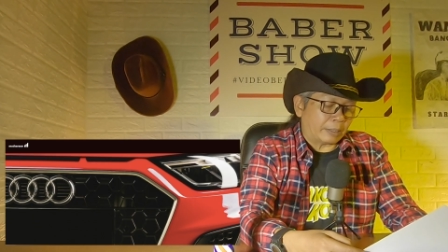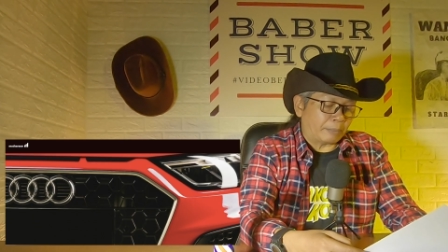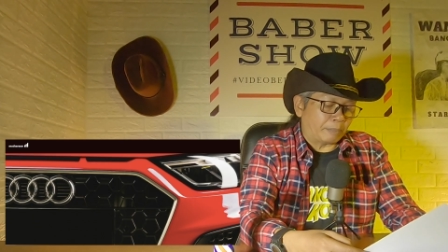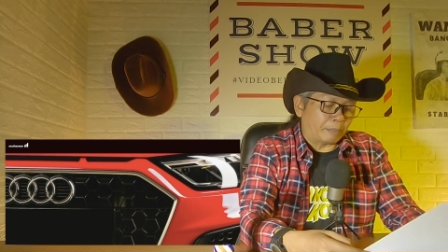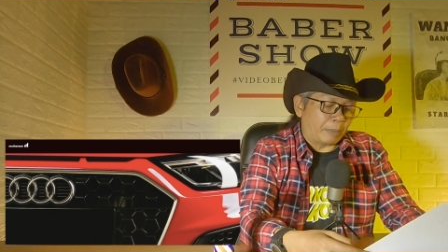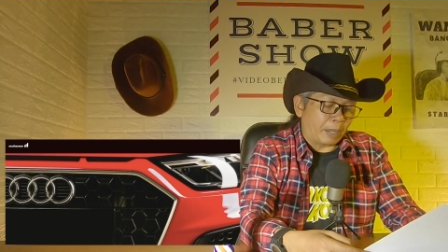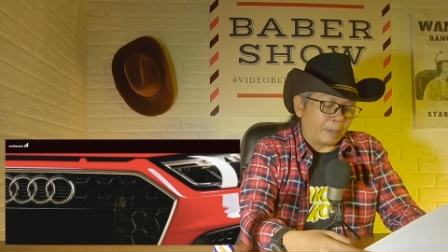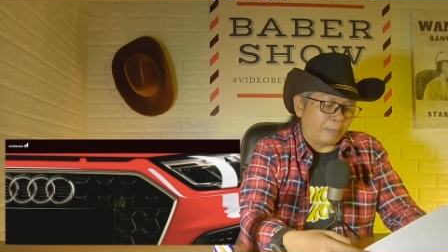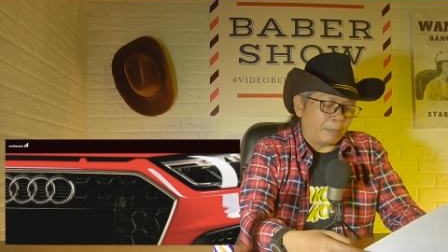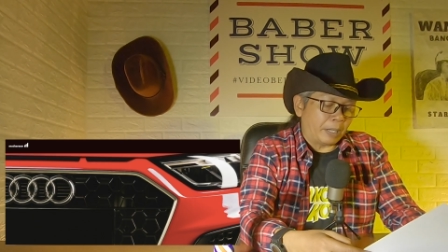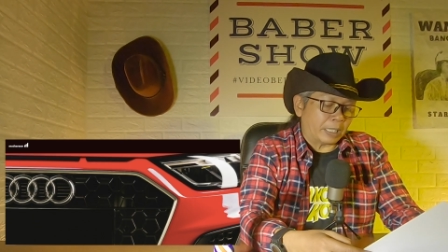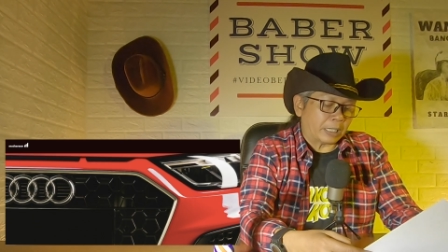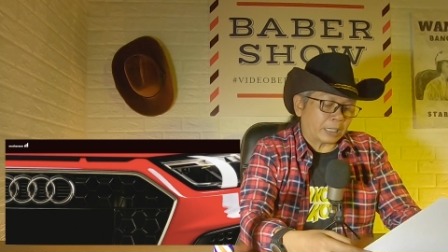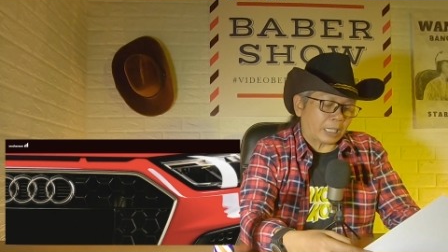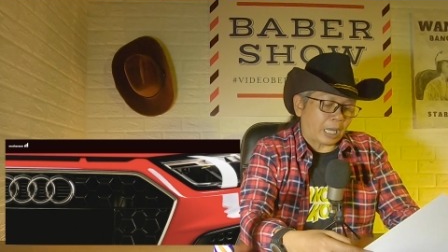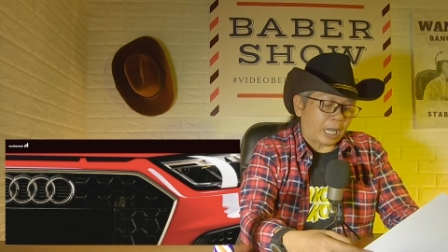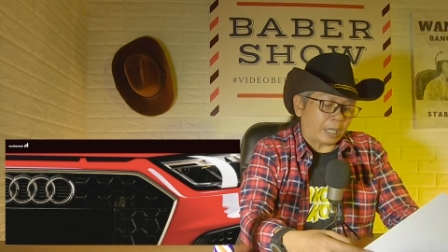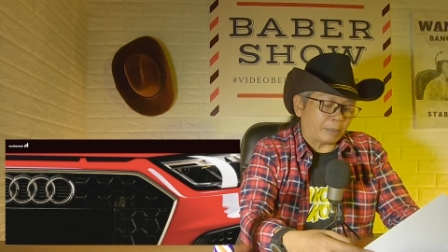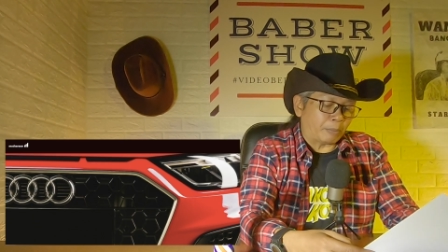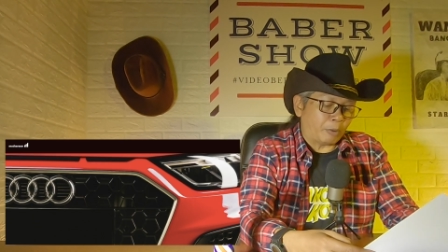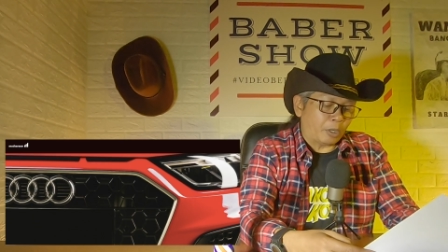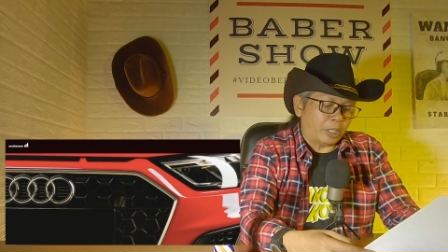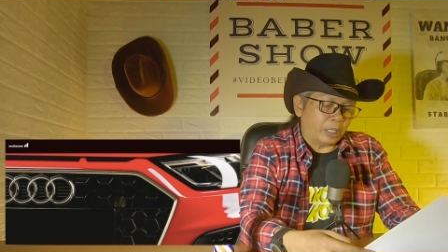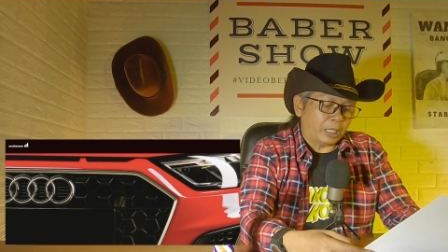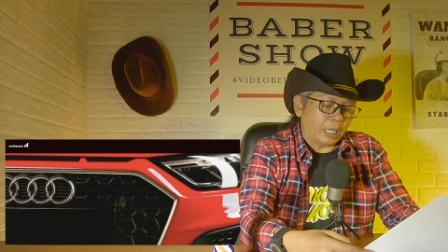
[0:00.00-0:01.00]
bebas
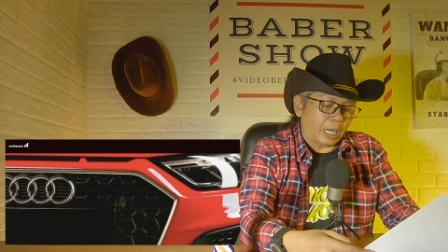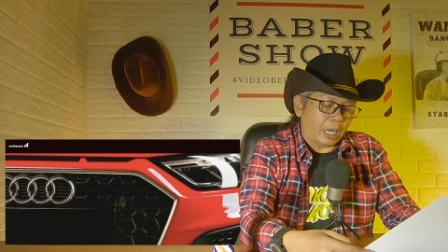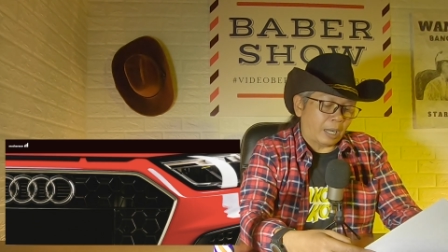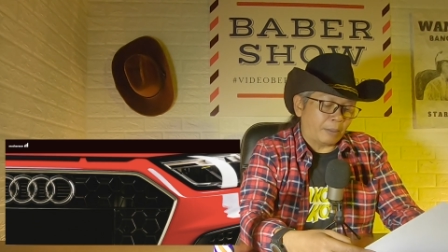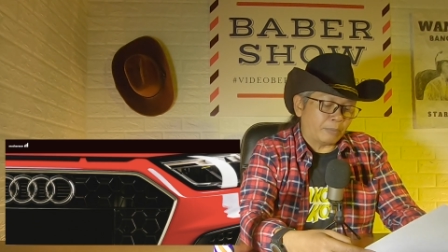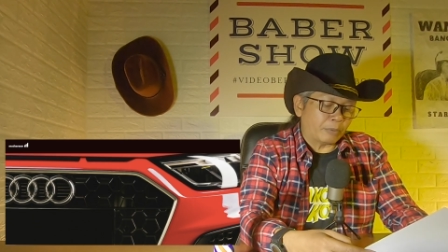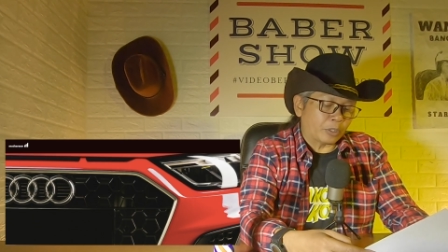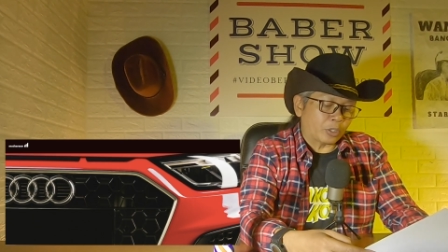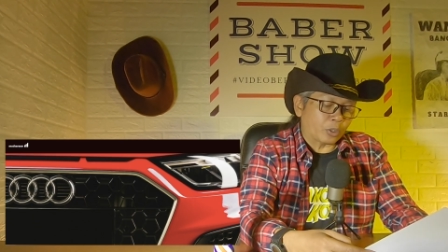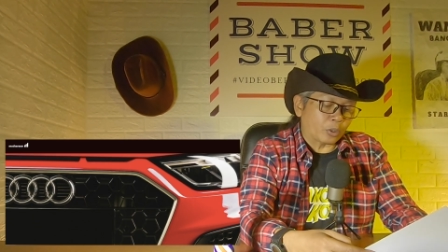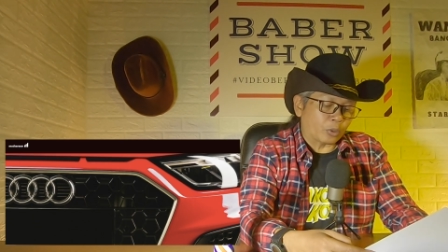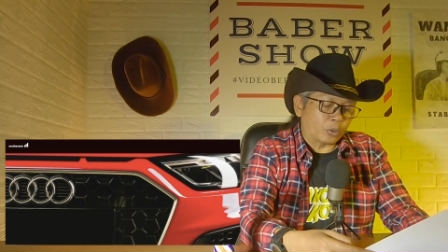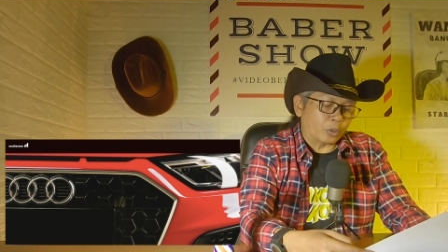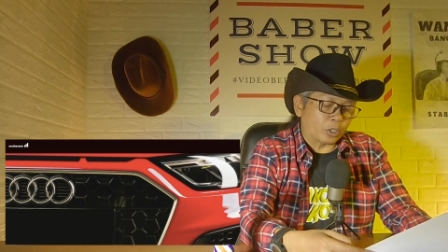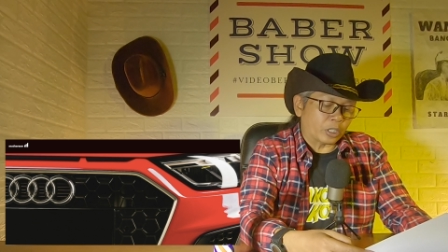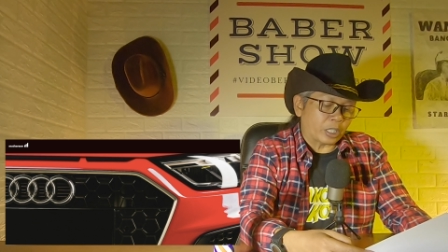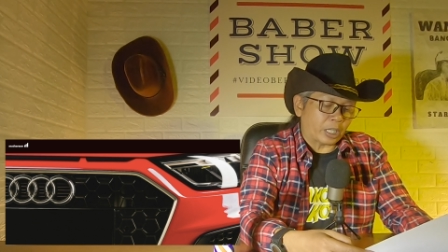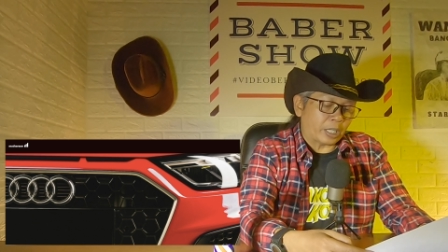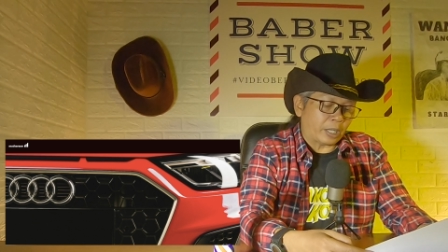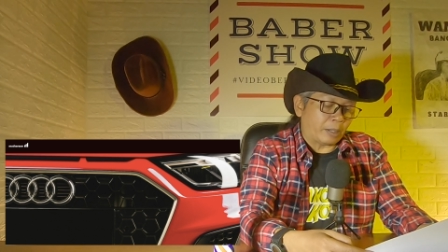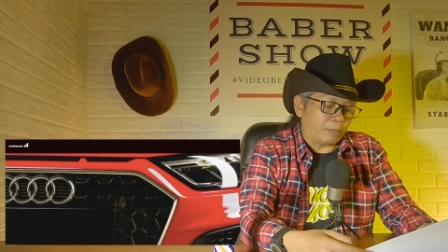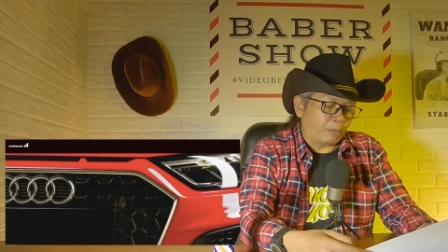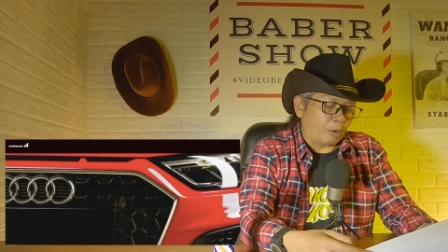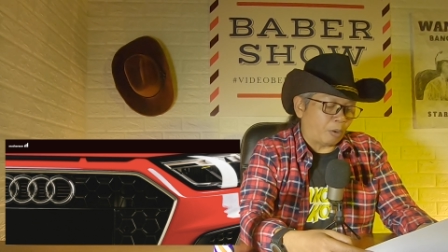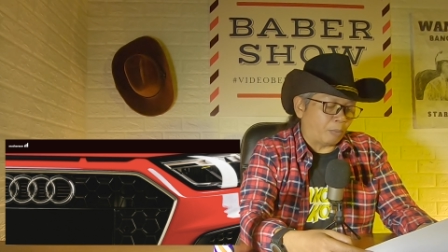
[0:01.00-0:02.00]
karbon dalam suku
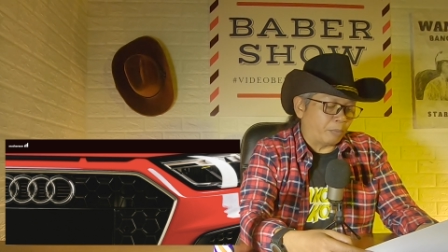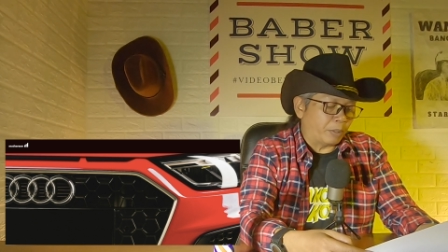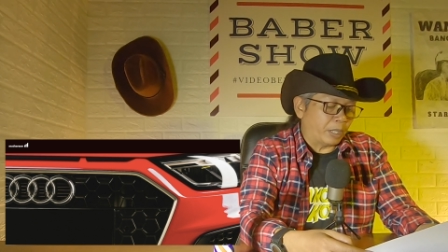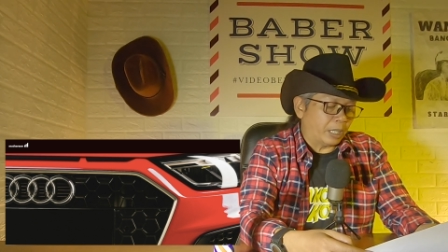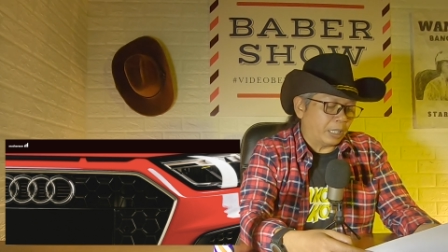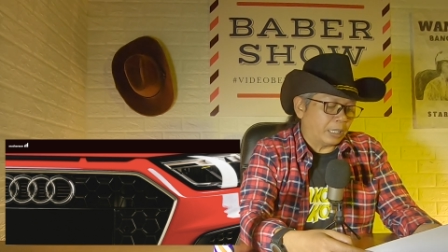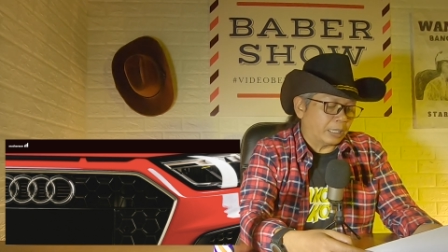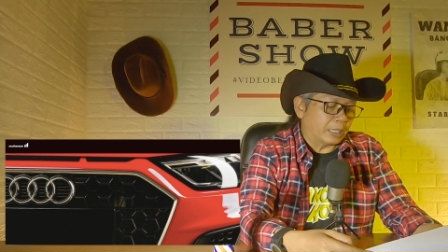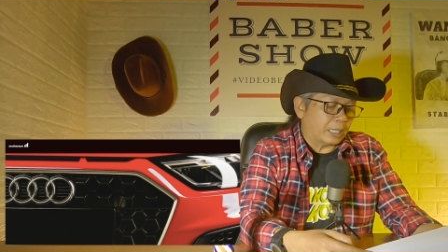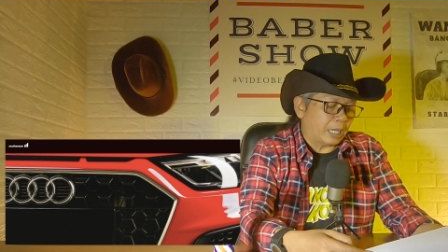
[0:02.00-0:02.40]
cadang mobil